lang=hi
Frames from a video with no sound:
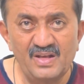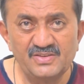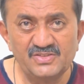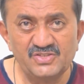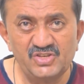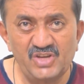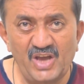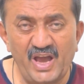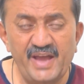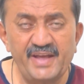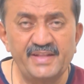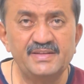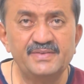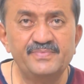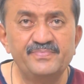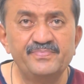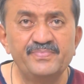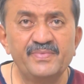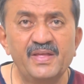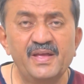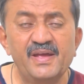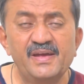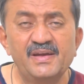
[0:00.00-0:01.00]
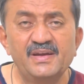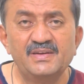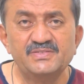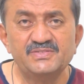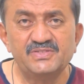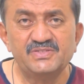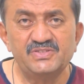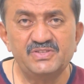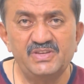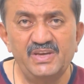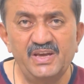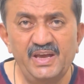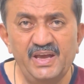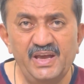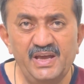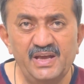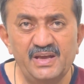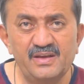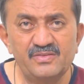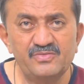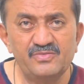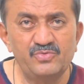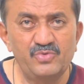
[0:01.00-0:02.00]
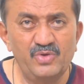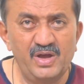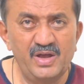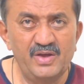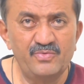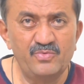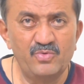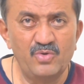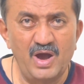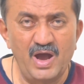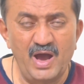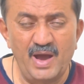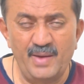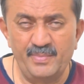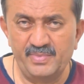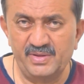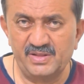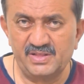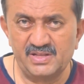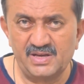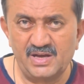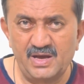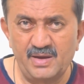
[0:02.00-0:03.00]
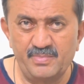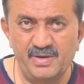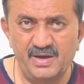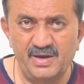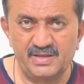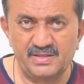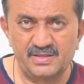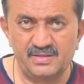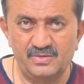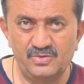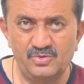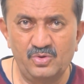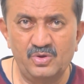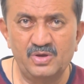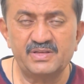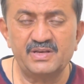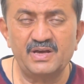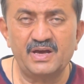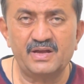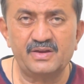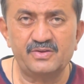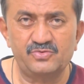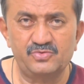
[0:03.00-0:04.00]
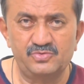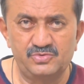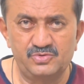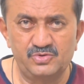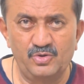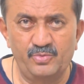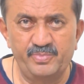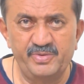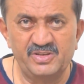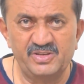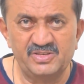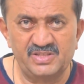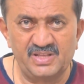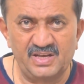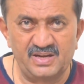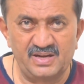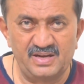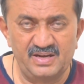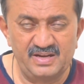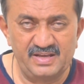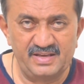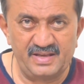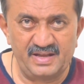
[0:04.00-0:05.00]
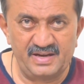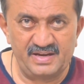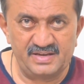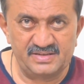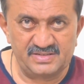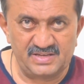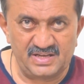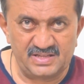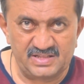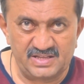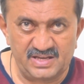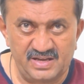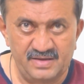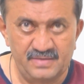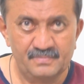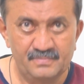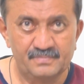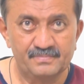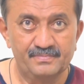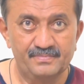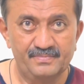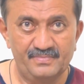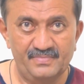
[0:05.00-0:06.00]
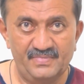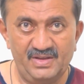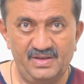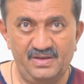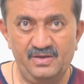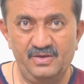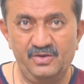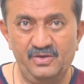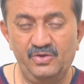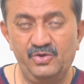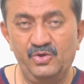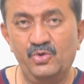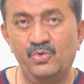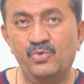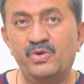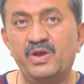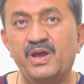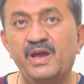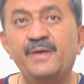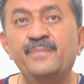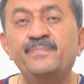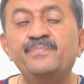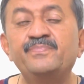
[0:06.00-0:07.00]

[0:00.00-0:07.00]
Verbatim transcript: शायद ये जो है वो आम इंतबात 2024 तक ले जाना चाहते हैं क्योंकि